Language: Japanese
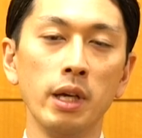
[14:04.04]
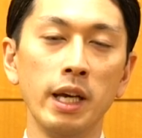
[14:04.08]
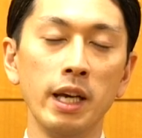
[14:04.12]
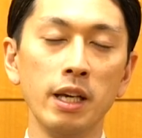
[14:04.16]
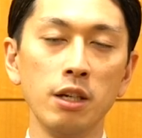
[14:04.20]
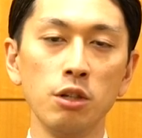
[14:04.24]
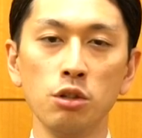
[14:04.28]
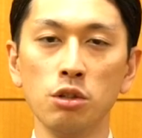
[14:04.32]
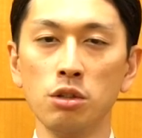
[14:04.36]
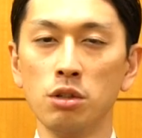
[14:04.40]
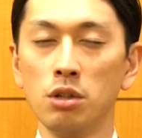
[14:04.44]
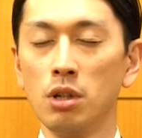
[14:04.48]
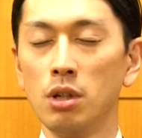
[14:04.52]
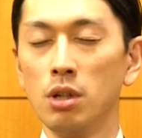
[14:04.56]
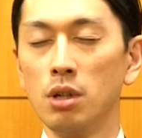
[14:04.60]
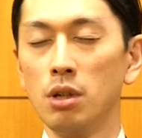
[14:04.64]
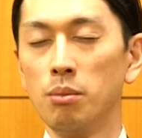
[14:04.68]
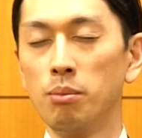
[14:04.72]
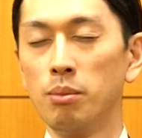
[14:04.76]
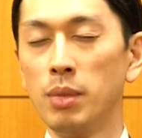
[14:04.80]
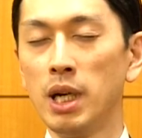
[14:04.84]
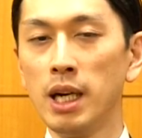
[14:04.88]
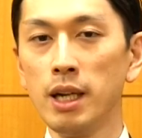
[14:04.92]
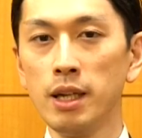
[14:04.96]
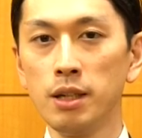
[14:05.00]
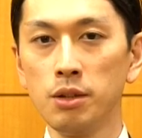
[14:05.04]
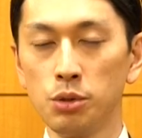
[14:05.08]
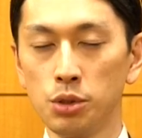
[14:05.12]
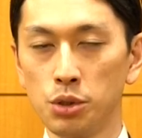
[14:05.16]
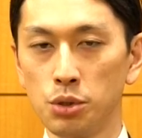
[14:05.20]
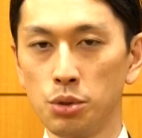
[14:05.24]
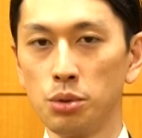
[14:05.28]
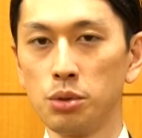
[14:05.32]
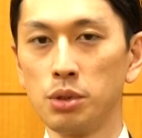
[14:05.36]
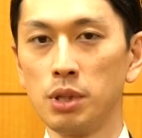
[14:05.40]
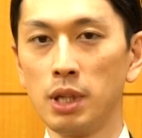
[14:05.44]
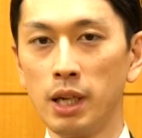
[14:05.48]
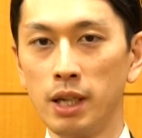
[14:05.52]
経る前の
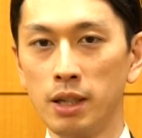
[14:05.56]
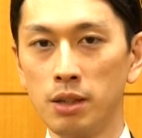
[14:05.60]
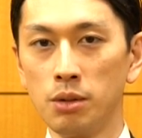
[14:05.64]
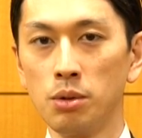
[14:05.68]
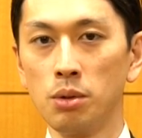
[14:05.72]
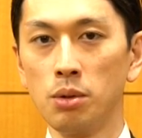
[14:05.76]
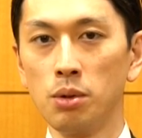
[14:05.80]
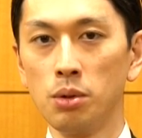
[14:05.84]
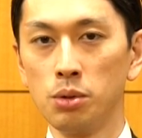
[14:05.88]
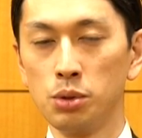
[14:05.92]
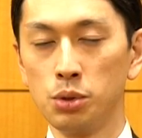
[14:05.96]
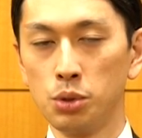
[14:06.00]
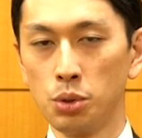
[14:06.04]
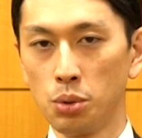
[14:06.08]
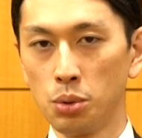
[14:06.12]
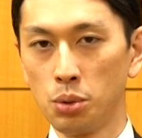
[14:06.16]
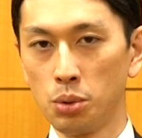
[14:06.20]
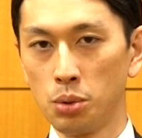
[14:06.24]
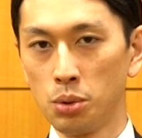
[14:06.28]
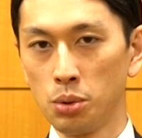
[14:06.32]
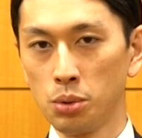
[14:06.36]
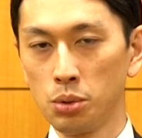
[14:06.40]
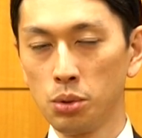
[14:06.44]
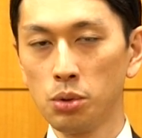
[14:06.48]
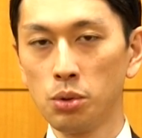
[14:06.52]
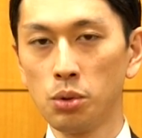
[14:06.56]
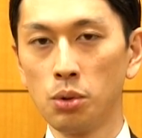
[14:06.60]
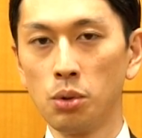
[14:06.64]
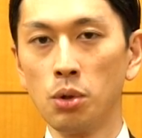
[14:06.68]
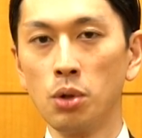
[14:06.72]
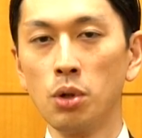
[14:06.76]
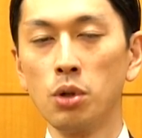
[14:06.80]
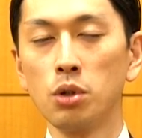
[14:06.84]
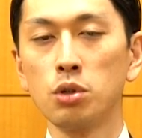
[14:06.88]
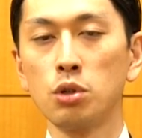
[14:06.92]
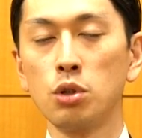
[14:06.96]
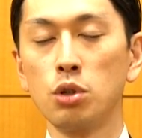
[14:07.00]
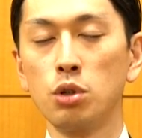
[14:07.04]
状態の情報
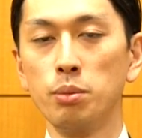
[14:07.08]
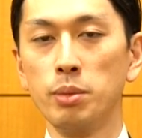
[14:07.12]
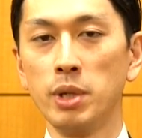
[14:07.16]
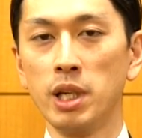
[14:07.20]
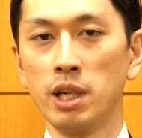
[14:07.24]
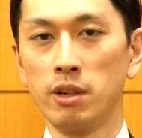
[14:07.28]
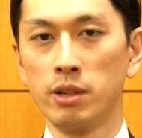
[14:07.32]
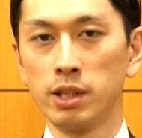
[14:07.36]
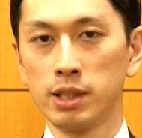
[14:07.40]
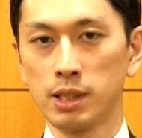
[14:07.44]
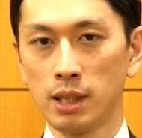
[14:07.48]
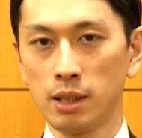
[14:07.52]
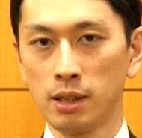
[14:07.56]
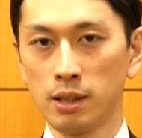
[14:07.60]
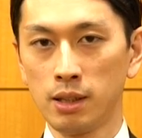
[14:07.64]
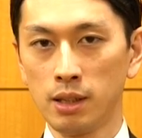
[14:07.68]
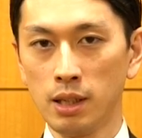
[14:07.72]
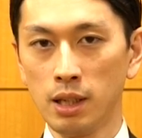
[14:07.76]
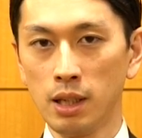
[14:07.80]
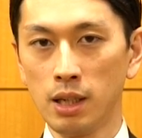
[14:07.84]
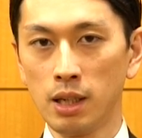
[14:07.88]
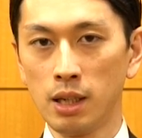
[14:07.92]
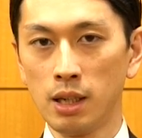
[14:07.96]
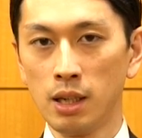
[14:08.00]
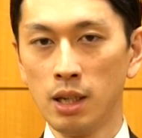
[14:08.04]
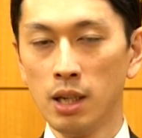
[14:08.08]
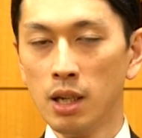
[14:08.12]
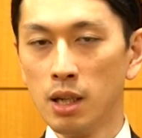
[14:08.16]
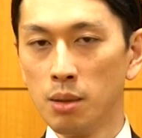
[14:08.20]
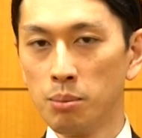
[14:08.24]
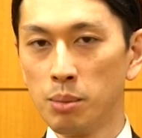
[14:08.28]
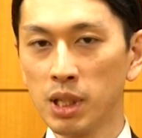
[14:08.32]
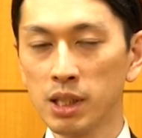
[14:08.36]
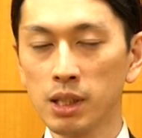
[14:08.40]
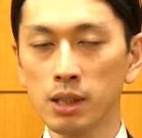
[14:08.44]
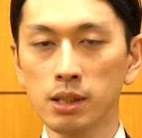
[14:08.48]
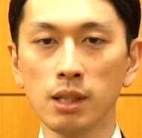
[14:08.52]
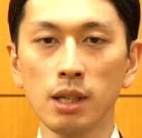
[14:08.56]
と組み合わさって
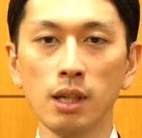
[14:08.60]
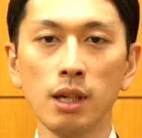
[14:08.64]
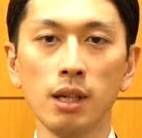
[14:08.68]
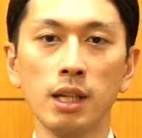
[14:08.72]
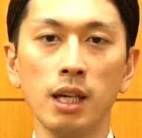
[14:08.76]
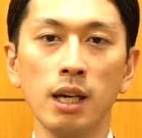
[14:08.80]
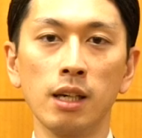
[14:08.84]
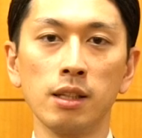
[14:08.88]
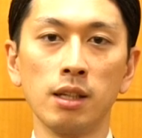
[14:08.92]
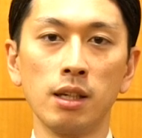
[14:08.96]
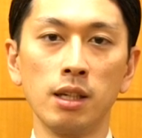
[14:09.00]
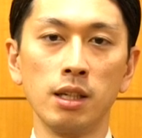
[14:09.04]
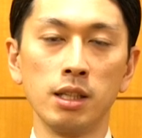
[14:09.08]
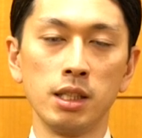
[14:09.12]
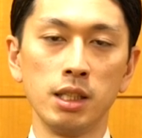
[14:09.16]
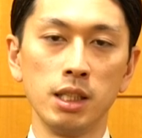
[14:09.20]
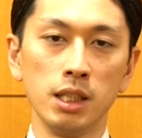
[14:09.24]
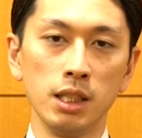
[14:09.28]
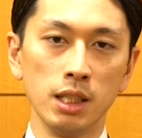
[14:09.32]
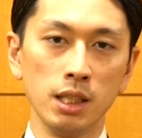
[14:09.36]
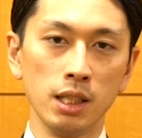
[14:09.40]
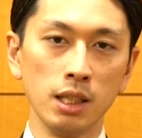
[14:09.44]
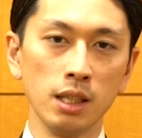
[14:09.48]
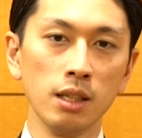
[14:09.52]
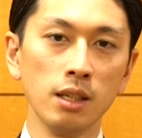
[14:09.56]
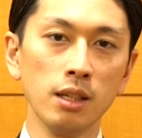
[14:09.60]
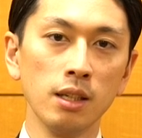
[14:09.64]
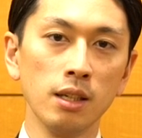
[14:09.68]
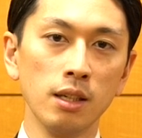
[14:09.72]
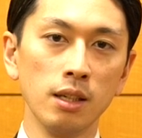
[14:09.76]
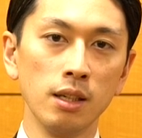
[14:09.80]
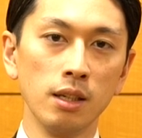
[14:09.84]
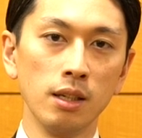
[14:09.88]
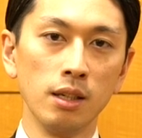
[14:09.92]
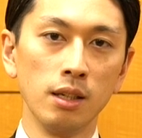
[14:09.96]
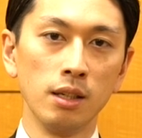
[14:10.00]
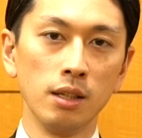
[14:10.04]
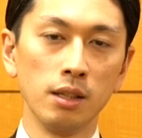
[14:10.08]
またさらに新しい
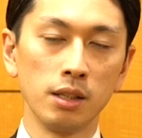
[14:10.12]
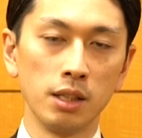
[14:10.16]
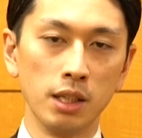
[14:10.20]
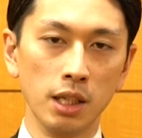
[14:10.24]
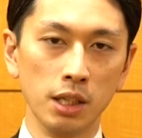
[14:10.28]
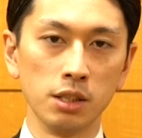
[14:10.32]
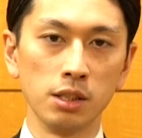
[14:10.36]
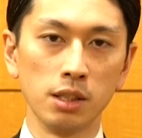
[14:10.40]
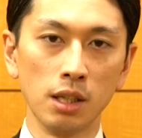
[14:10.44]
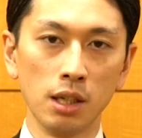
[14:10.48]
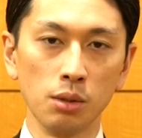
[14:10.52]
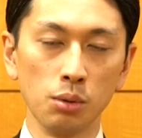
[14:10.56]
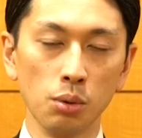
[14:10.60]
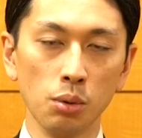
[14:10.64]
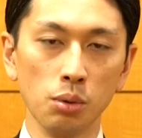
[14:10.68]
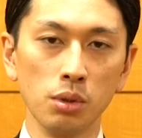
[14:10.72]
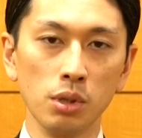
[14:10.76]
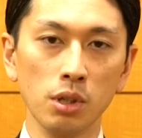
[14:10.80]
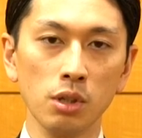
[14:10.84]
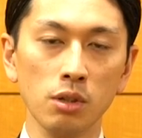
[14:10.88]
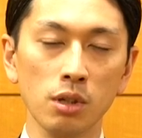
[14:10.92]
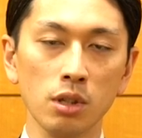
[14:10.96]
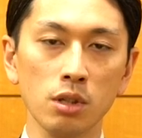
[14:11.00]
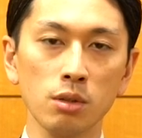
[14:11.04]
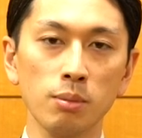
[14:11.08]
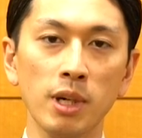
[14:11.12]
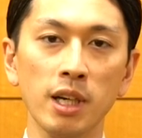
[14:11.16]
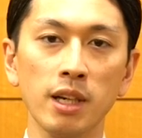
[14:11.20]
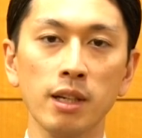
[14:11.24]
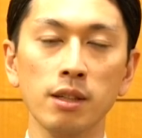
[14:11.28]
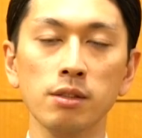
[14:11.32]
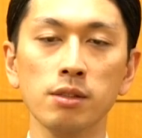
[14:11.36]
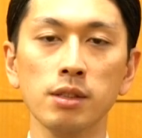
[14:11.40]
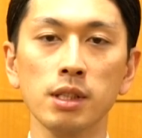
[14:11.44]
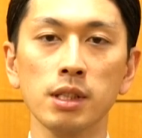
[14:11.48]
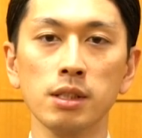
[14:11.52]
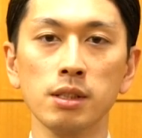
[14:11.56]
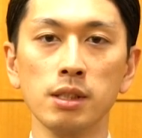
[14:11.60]
ゲシュタルトっていうのが生まれ
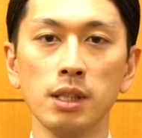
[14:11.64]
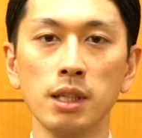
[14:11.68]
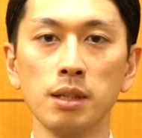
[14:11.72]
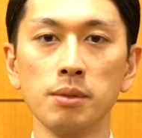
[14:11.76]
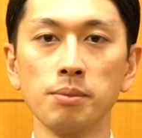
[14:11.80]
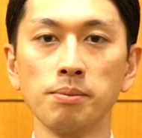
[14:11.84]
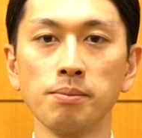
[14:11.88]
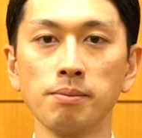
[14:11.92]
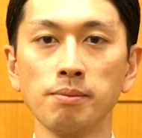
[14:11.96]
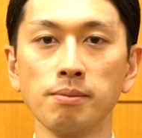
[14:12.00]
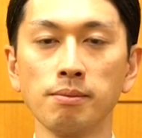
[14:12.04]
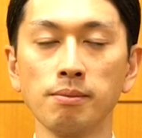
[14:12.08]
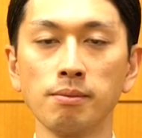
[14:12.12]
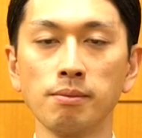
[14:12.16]
るんですね。